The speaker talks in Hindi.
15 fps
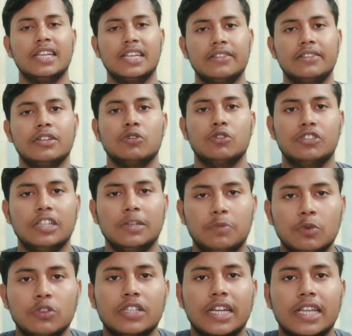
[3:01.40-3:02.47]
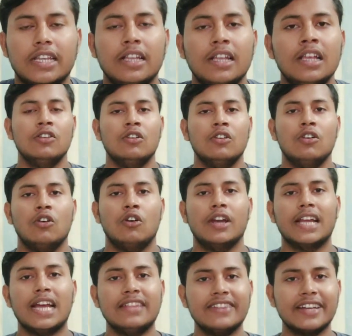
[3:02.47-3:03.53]
तरीके से क्वेश्चन पूछ रहे हैं
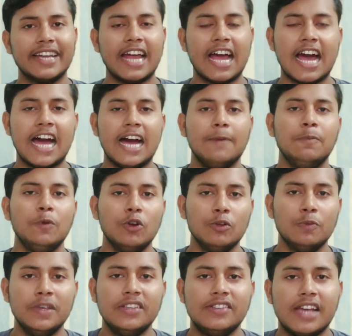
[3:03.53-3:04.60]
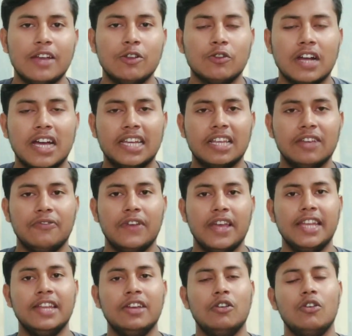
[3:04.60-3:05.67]
और गैज अगर आप लोग भी शाहरुख खान के
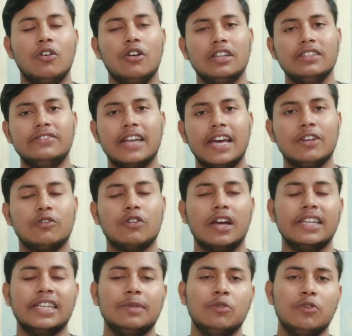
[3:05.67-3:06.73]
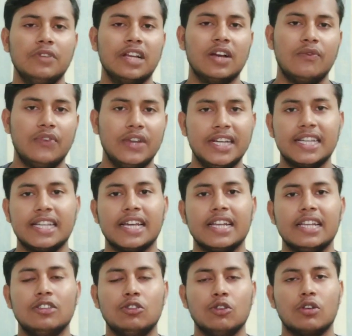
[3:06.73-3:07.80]
फैन हैं और शाहरुख खान की मूवी का वेट कर
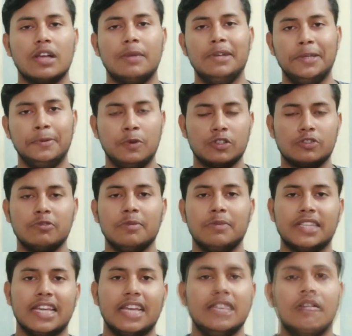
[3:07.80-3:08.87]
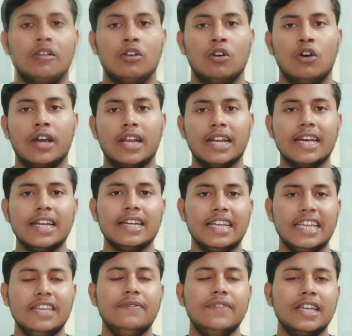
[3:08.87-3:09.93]
रहे हैं तो कमेंट बॉक्स में बताइएगा और अगर
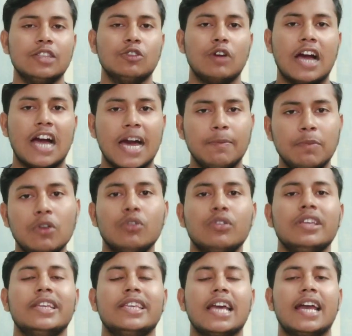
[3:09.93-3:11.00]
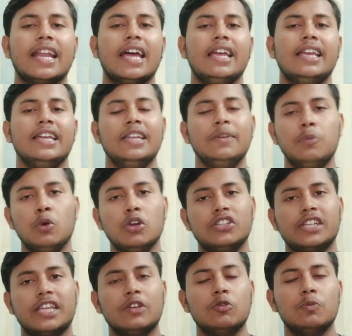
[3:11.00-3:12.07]
नहीं भी हैं तो आप लोगों की क्या राय इन
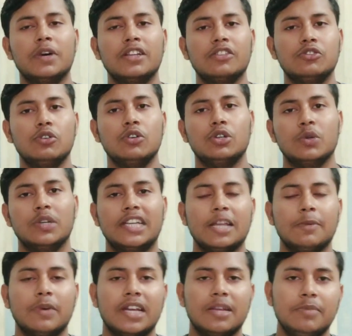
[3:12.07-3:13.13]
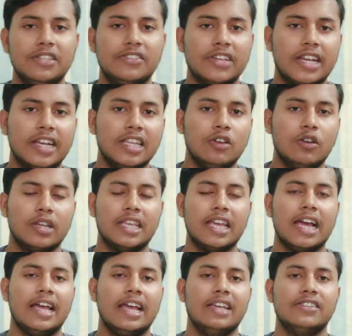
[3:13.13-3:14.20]
पोस्ट के ऊपर जो ट्विटर पर अभी चल रही है और
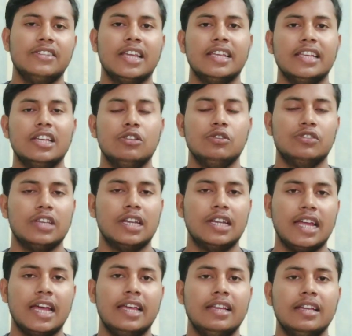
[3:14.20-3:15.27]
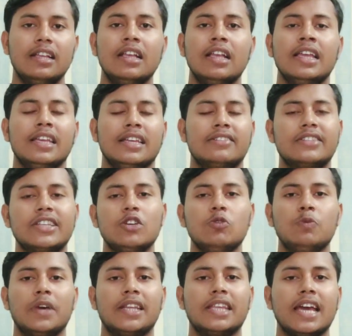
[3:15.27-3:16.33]
क्या हैशटैग ये जो चल रहा है इसके
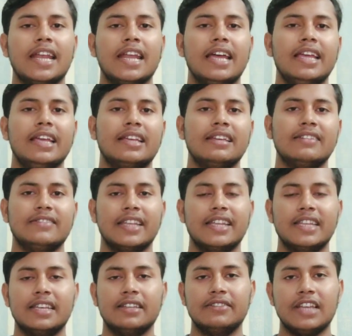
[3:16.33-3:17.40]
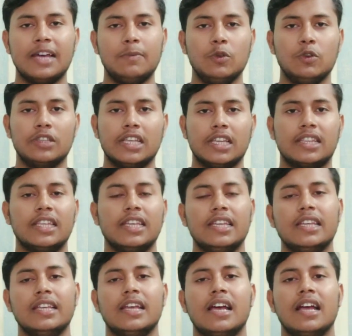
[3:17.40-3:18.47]
ऊपर क्या राय है किस तरीके से आप लोग देखते
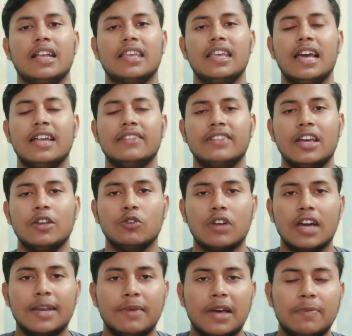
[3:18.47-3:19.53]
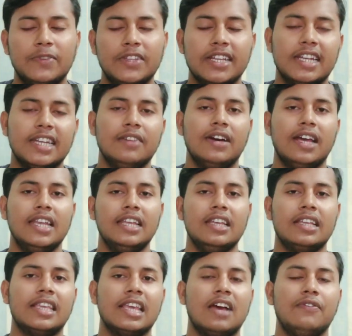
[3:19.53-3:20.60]
हैं क्या शाहरुख खान वापसी करने वाले
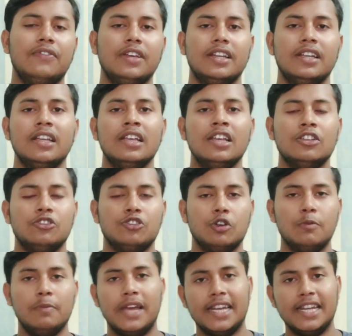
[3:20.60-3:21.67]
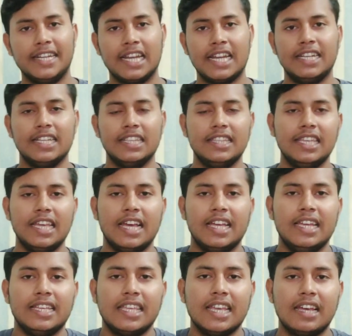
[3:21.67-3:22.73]
हैं क्या फिर जो मैंने टाइटल दिया
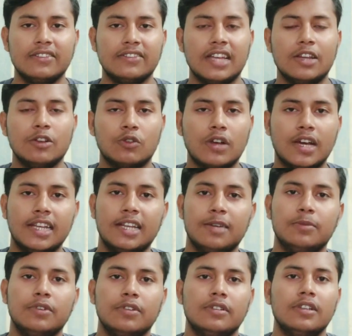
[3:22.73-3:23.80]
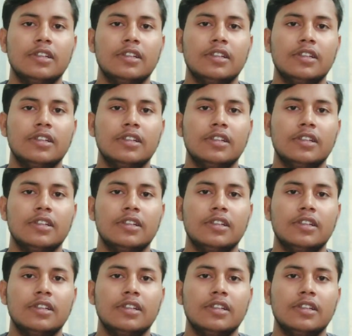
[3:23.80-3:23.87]
है क्या शाहरुख खान अब